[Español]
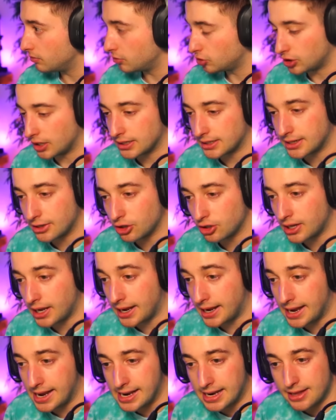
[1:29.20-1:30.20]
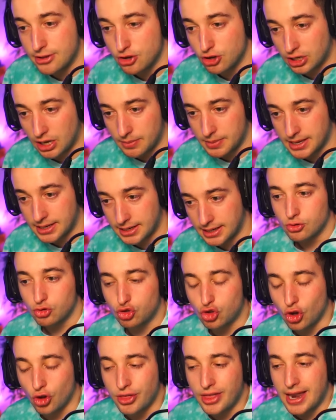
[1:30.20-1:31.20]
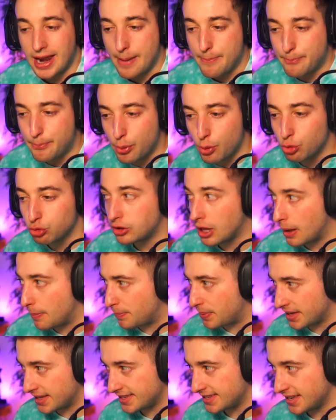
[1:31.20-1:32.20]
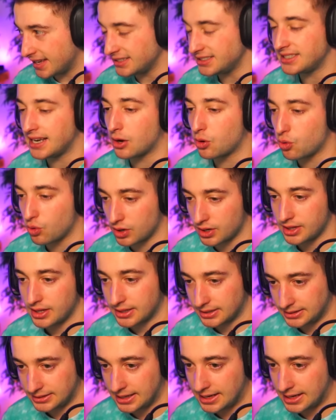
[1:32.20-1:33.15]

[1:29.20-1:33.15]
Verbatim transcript: O sea, quiero que el año que viene toda la puta peña se acuerde de este